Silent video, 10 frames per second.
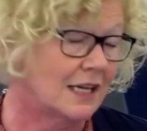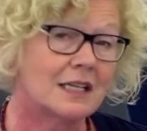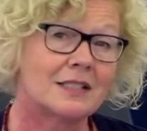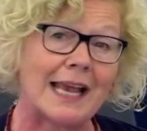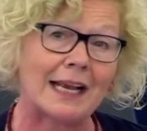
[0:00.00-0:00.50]

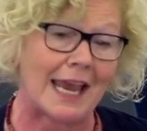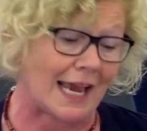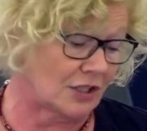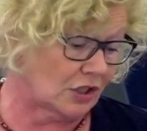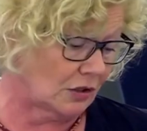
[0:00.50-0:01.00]
Sehr
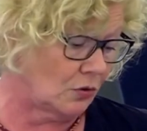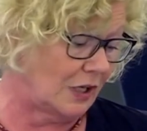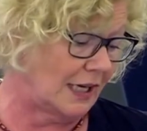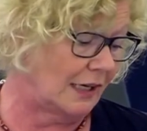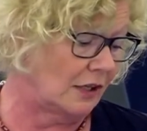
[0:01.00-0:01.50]
geehrte
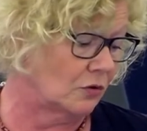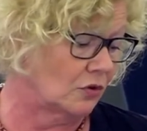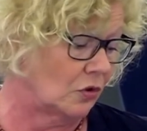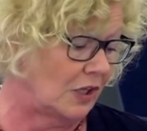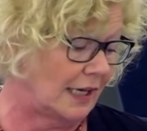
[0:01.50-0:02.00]
Kolleginnen und
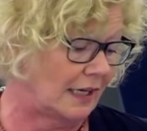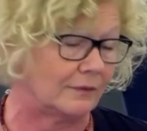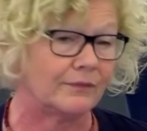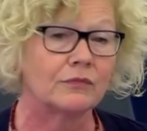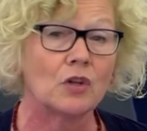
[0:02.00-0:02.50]

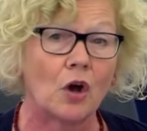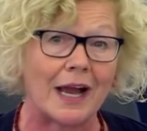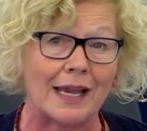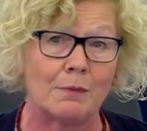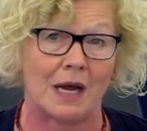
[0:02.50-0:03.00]
Kollegen, noch
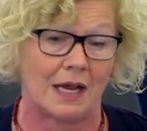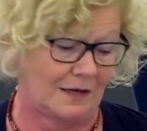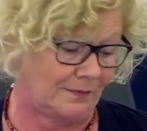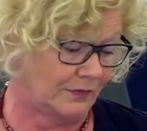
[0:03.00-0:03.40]
einmal,